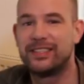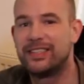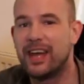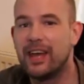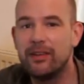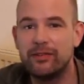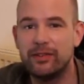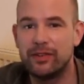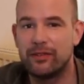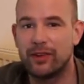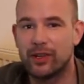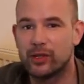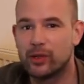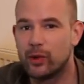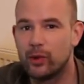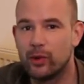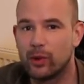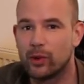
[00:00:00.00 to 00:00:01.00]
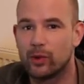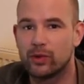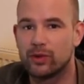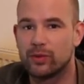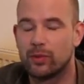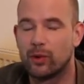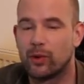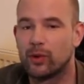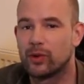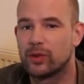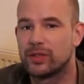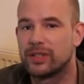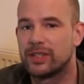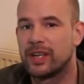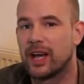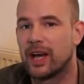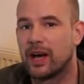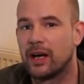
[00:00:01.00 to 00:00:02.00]

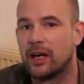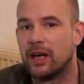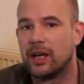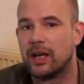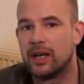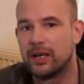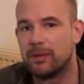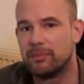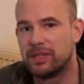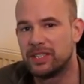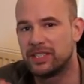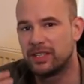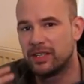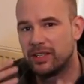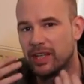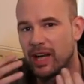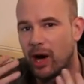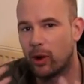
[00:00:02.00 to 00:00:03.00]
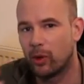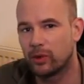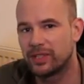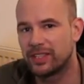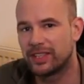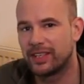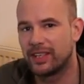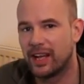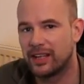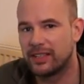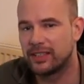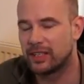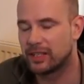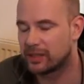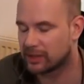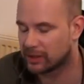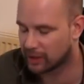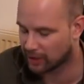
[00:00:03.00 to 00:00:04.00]
Selfie-Verschönerungsmodus, der ein bisschen die Haut
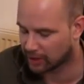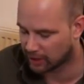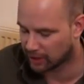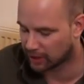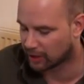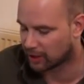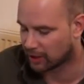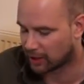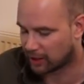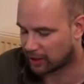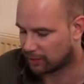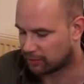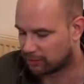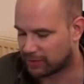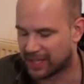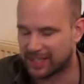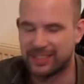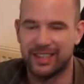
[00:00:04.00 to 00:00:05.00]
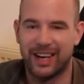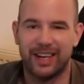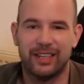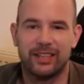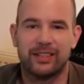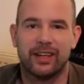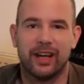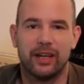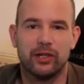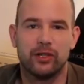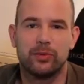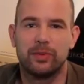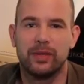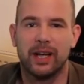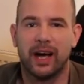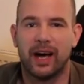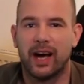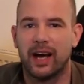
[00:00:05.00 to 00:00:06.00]
glättet. Ähm, das sind alles kleine
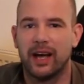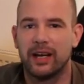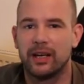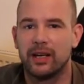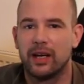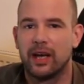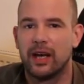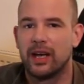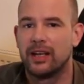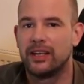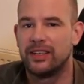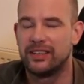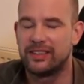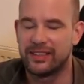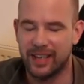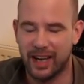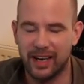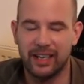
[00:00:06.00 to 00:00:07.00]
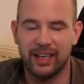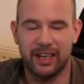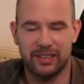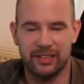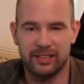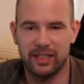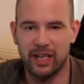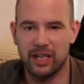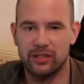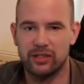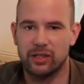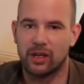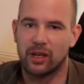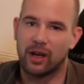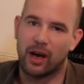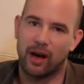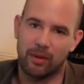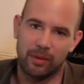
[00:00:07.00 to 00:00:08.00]
Spielereien. Die sind alle ganz nett,
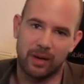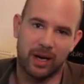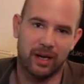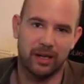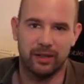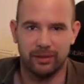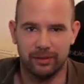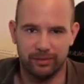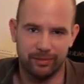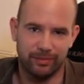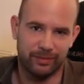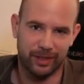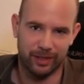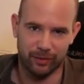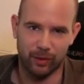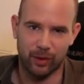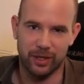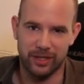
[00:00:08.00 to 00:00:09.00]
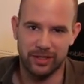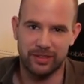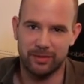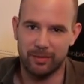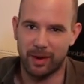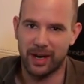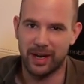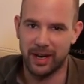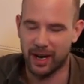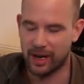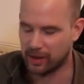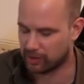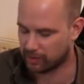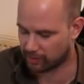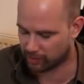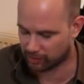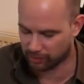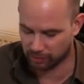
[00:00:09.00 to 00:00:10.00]
aber ich wollte sie mal
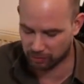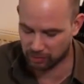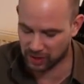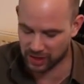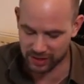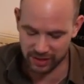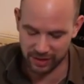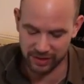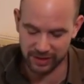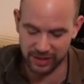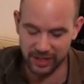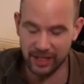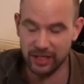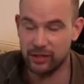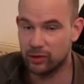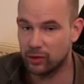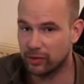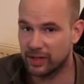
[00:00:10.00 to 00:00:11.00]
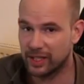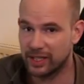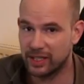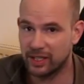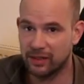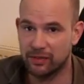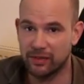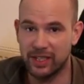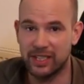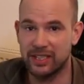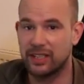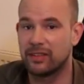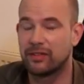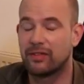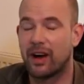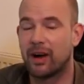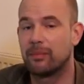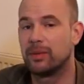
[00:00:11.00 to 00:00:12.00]
nennen. Mir sind sie nicht so wichtig.
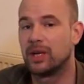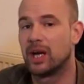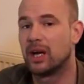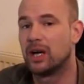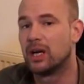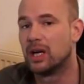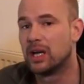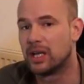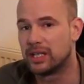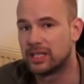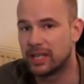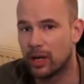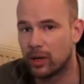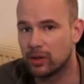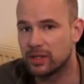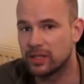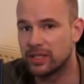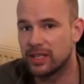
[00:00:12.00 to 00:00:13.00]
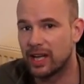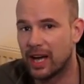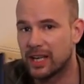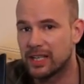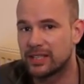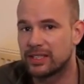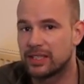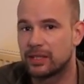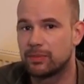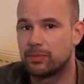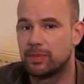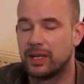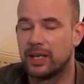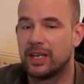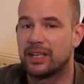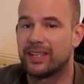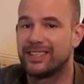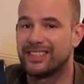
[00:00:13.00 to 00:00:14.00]
Wichtig war mir 1080p
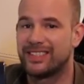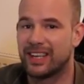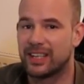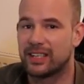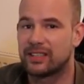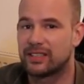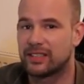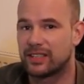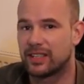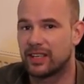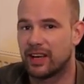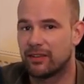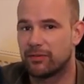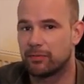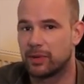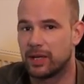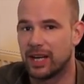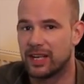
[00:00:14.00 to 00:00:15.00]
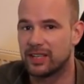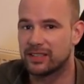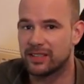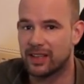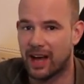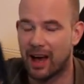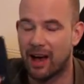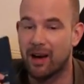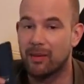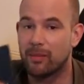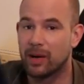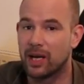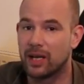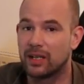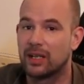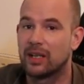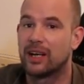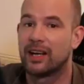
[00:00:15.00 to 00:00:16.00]
in 60 FPS,
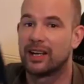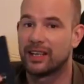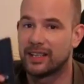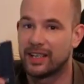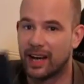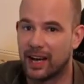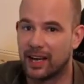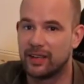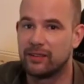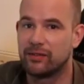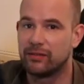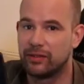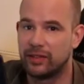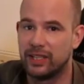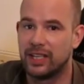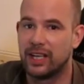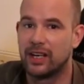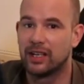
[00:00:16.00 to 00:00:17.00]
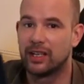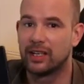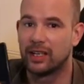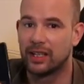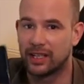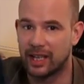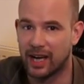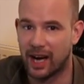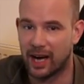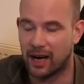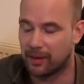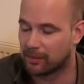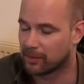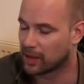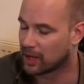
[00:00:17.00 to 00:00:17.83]
aber kein 4K.